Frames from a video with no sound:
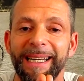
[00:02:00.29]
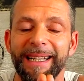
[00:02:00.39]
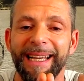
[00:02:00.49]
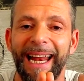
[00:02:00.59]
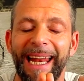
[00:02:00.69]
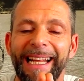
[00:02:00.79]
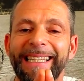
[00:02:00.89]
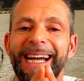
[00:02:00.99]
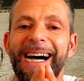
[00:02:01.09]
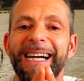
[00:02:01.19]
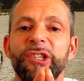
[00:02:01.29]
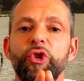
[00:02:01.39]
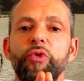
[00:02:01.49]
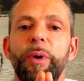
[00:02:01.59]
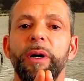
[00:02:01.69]
das allein
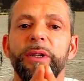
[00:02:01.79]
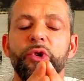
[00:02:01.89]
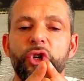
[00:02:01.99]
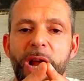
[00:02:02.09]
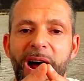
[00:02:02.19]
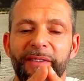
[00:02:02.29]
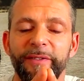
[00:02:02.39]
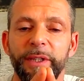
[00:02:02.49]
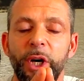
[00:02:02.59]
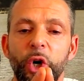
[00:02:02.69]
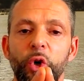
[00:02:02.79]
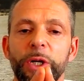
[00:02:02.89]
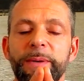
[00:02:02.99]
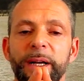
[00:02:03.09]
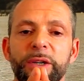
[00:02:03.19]
tagsüber zu schlafen
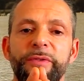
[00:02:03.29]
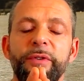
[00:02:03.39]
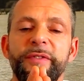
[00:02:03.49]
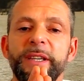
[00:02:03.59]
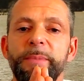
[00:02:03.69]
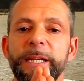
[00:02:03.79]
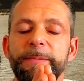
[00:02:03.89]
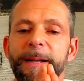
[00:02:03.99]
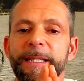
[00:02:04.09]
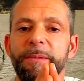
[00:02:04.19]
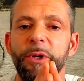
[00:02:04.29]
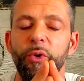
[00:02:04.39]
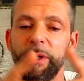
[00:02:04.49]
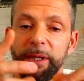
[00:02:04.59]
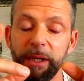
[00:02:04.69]
und zwar so 15 bis 20
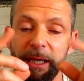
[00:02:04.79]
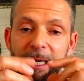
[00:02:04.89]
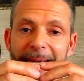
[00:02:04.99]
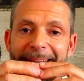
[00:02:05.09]
Minuten.